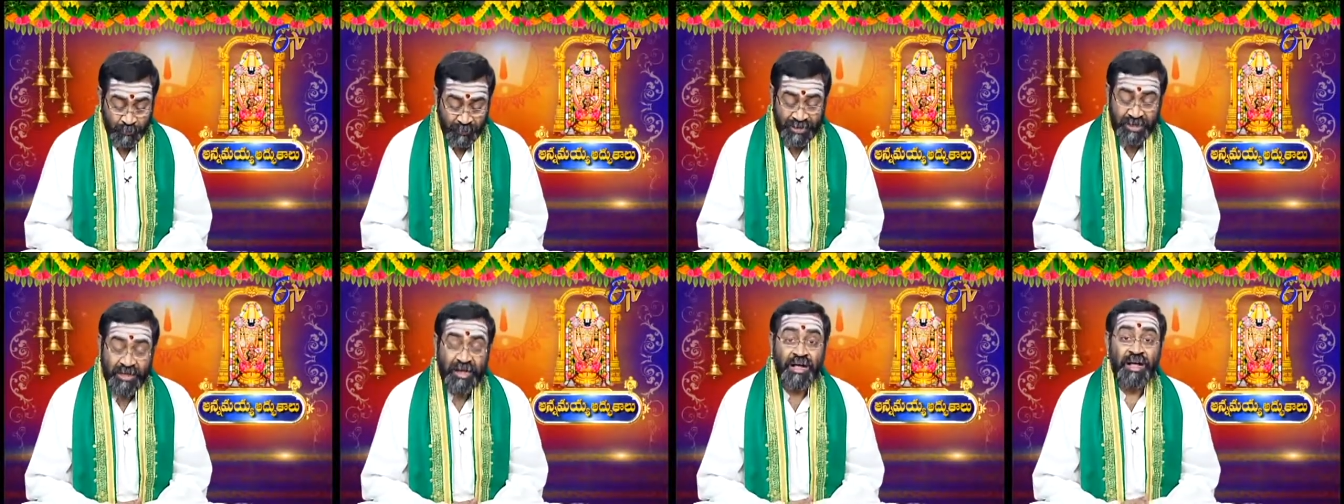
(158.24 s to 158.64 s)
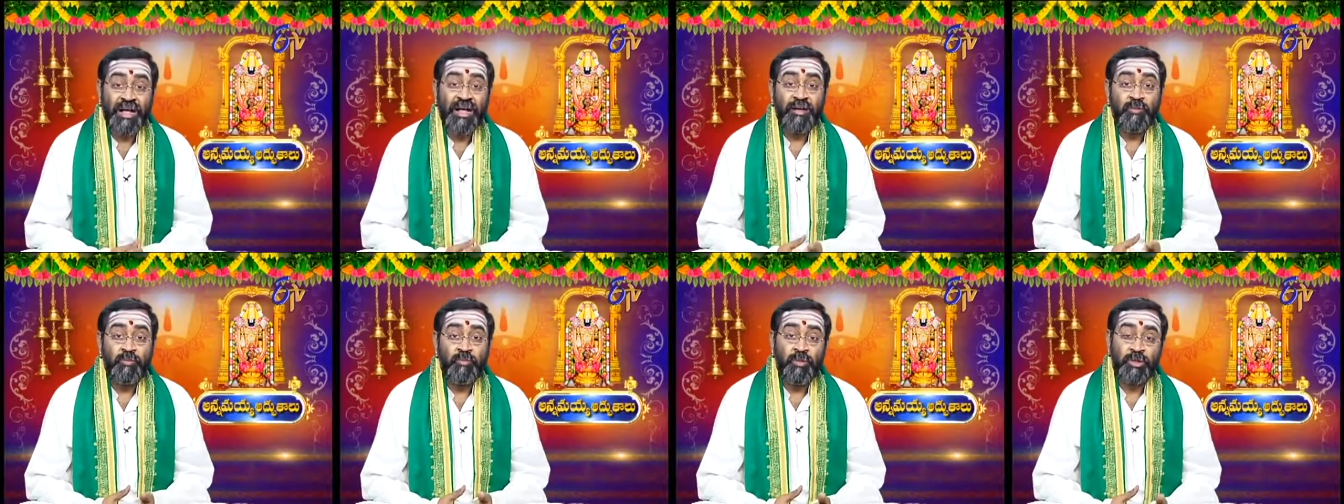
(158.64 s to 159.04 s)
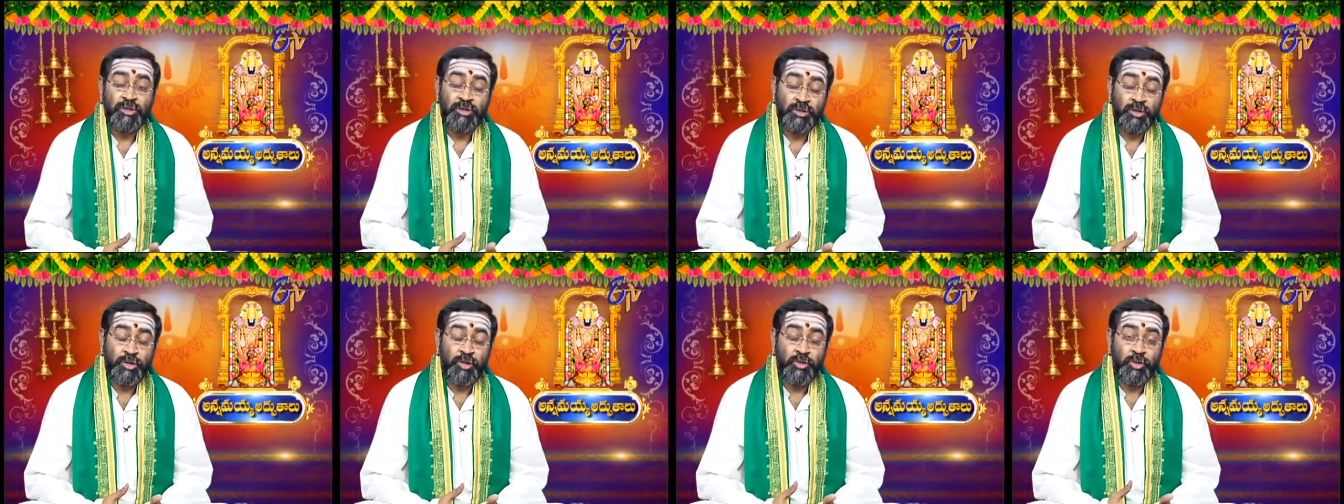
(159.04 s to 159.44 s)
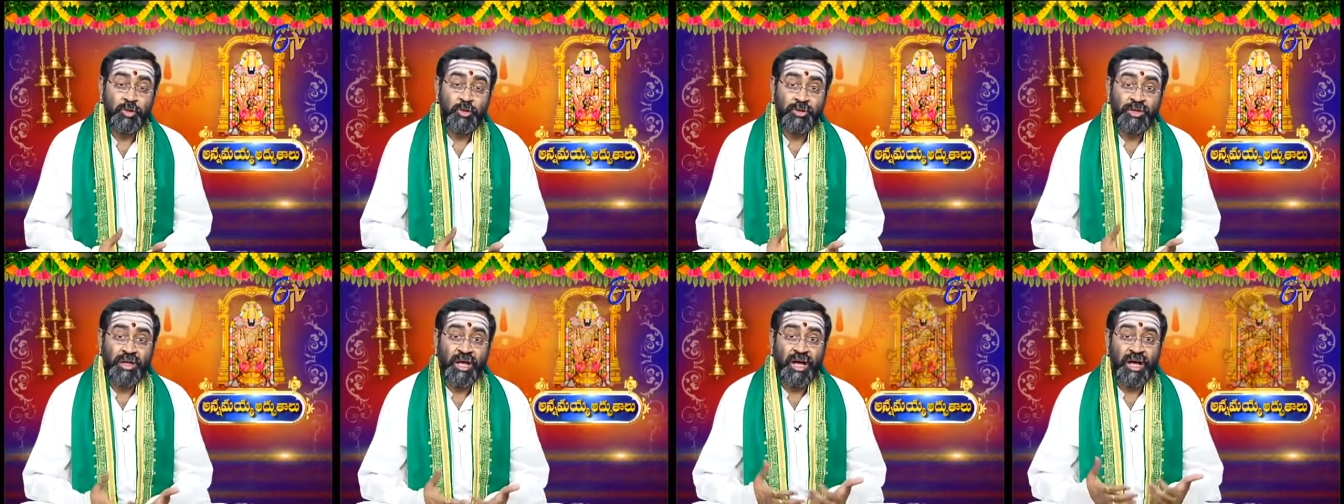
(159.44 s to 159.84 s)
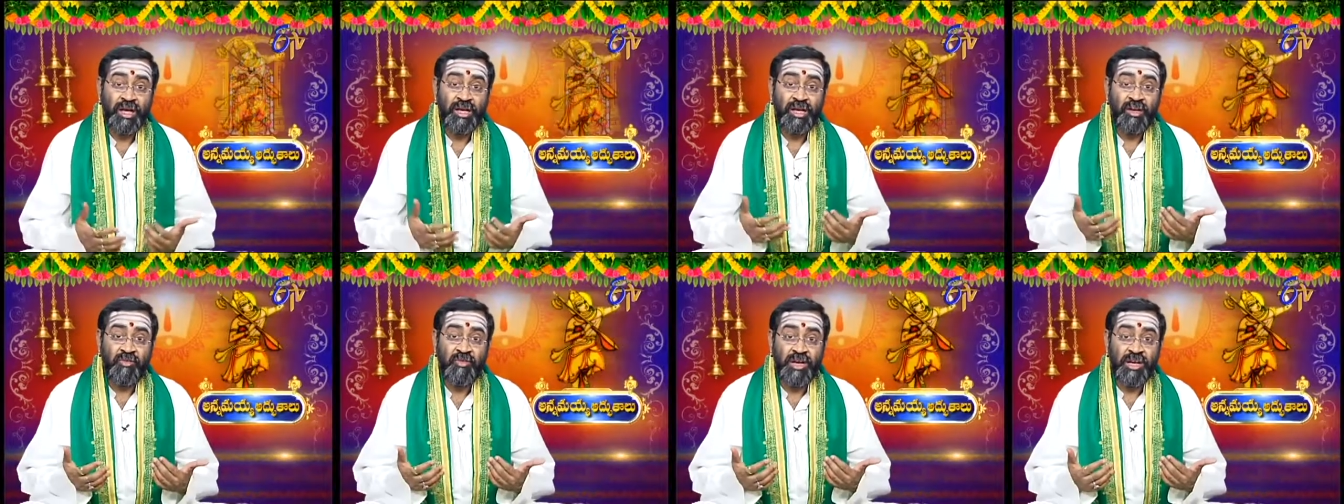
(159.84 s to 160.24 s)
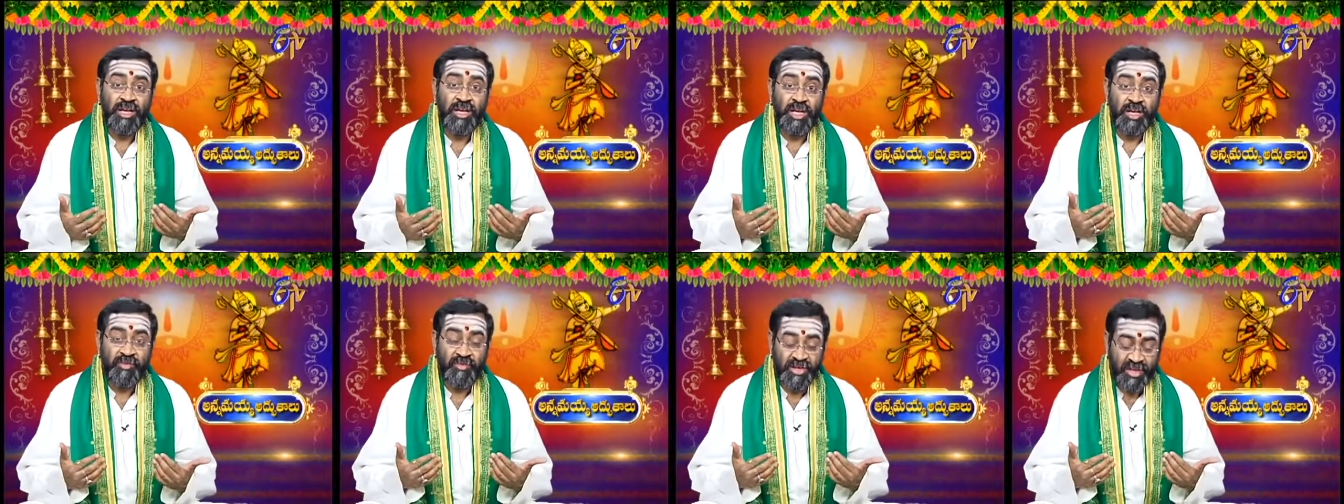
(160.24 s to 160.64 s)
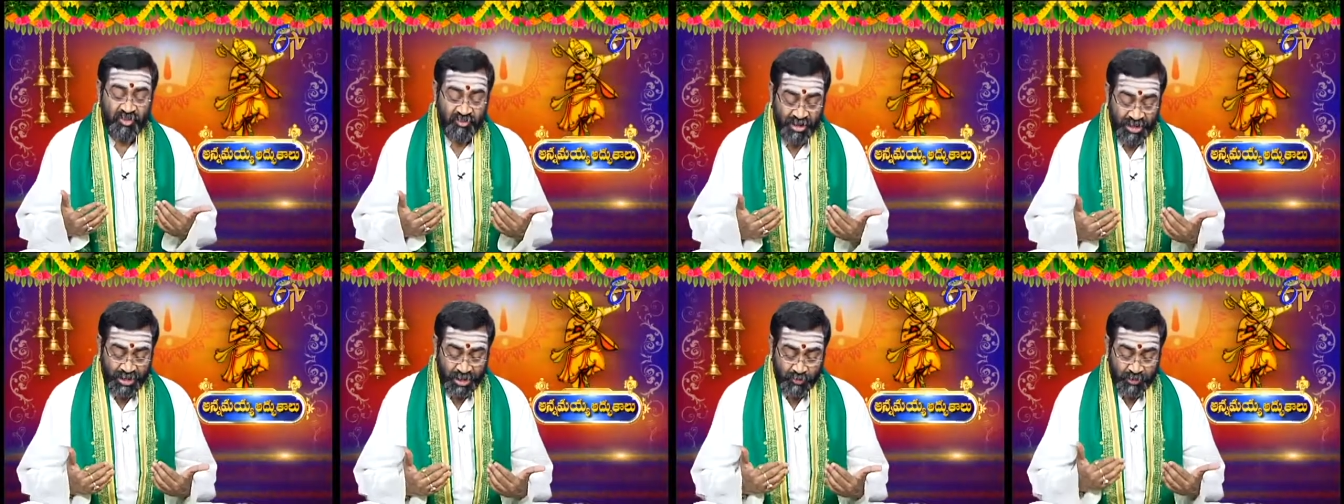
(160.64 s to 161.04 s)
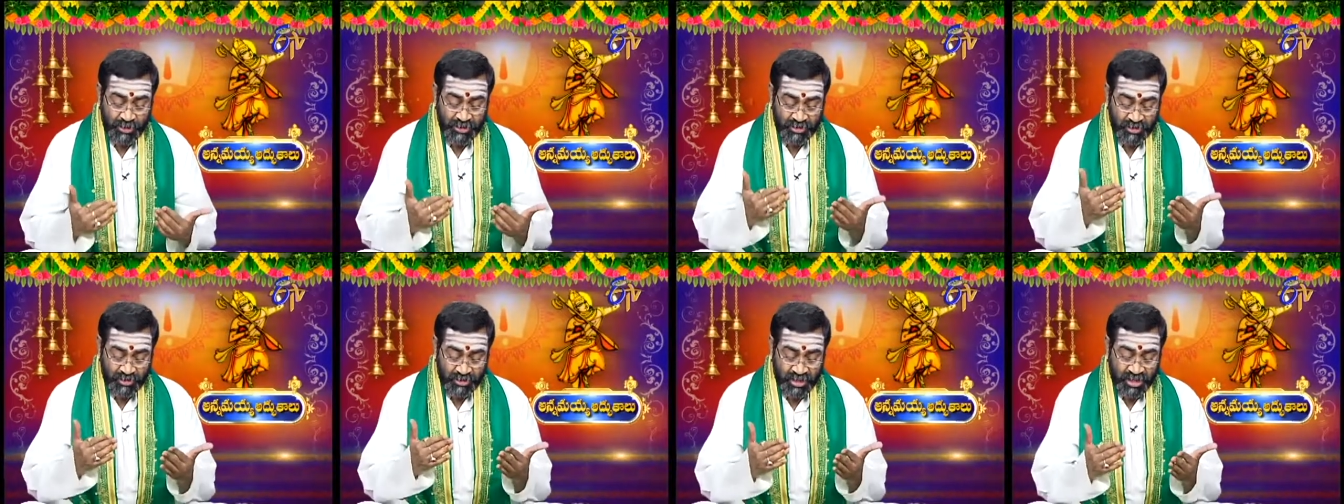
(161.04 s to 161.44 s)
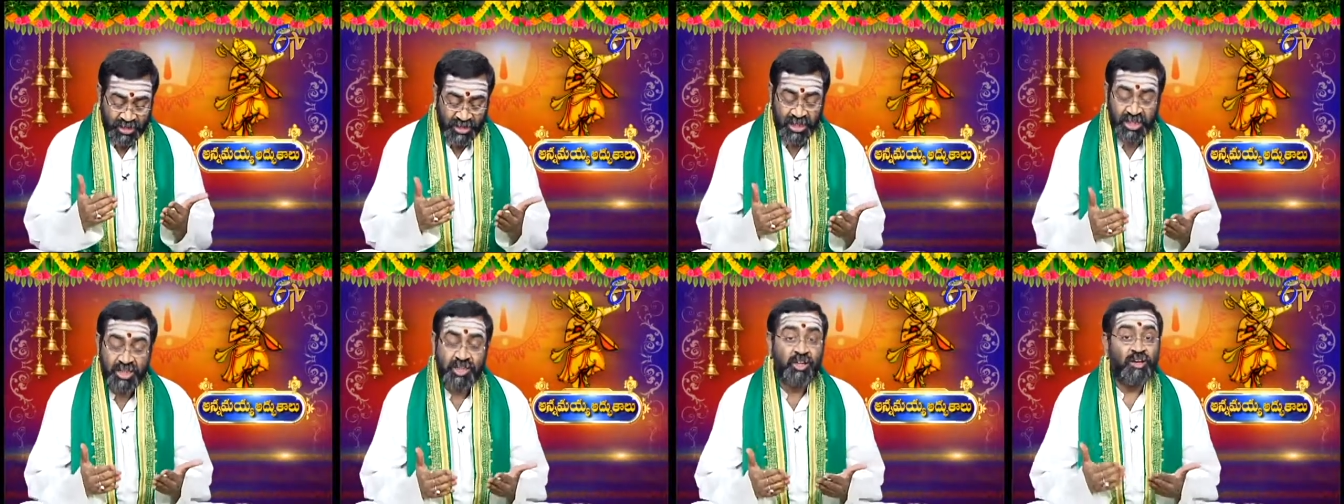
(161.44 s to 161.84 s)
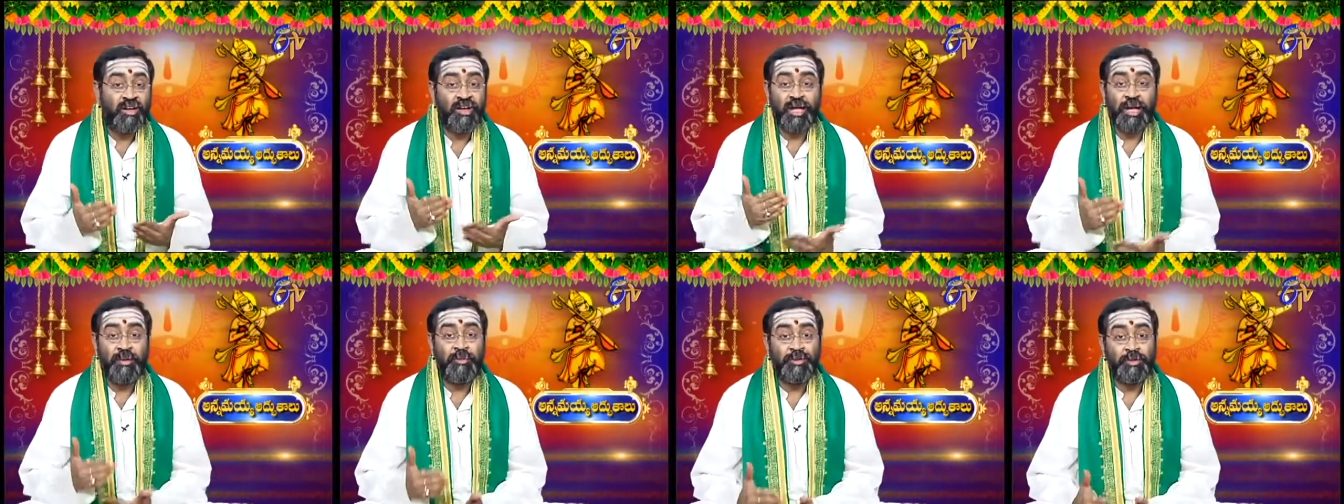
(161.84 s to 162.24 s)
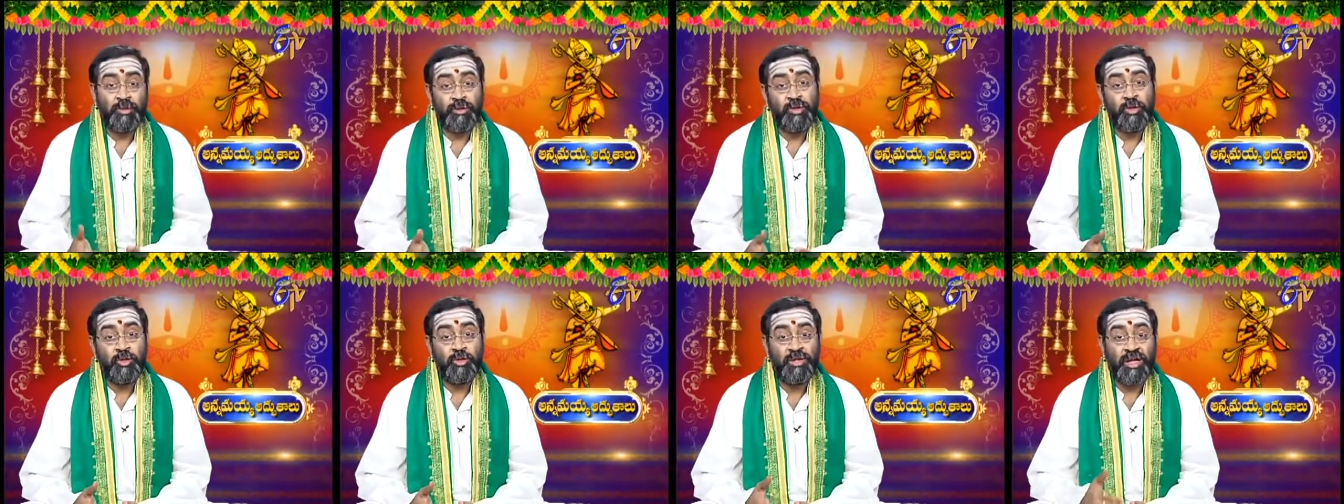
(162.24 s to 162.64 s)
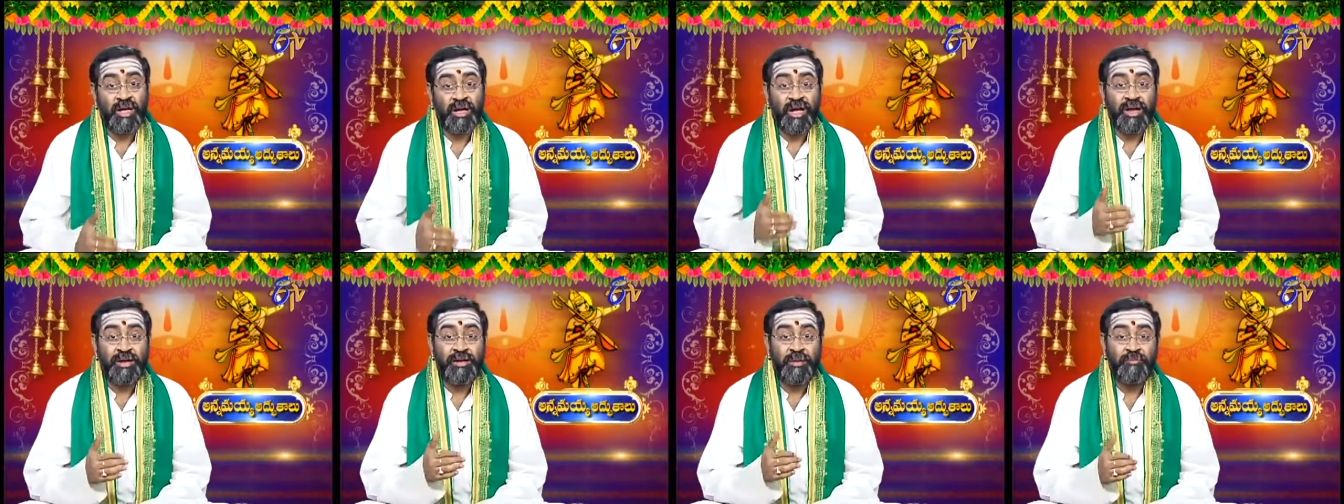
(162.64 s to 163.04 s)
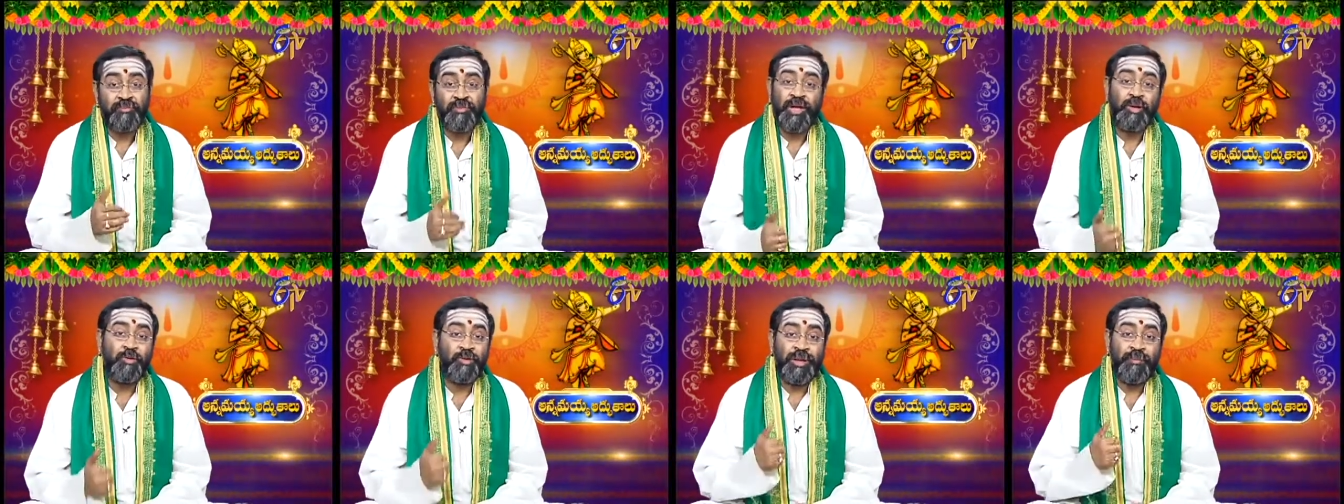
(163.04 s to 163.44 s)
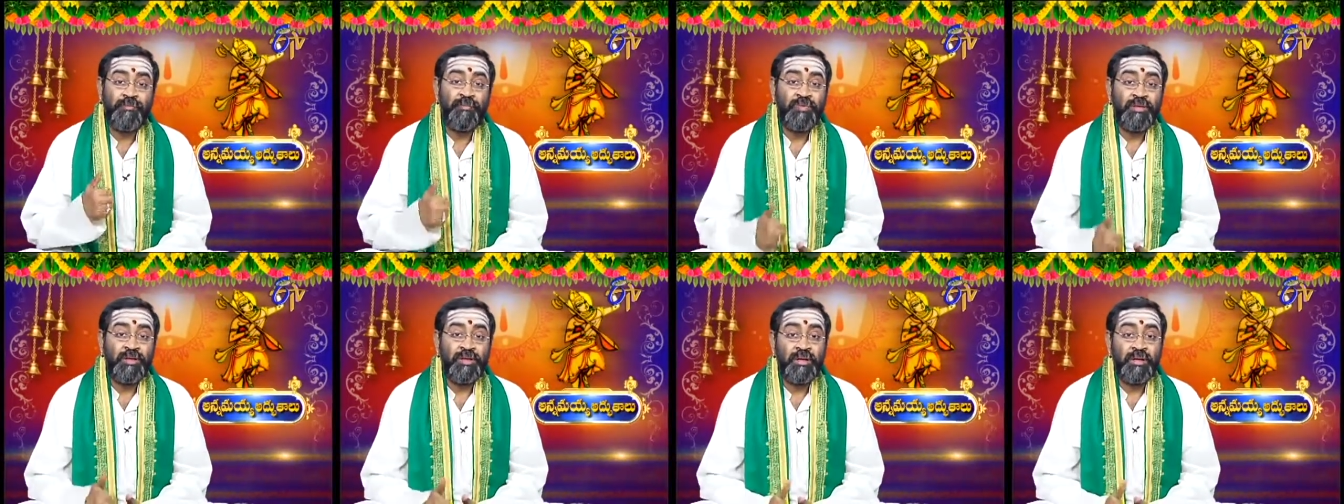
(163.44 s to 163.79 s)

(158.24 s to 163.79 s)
పైగా మొత్తం యుద్ధానికి వెళ్ళినటువంటి వైనమంతా ఈ కీర్తనలో కనబడుతుంది యుద్ధకాండంతా కూడా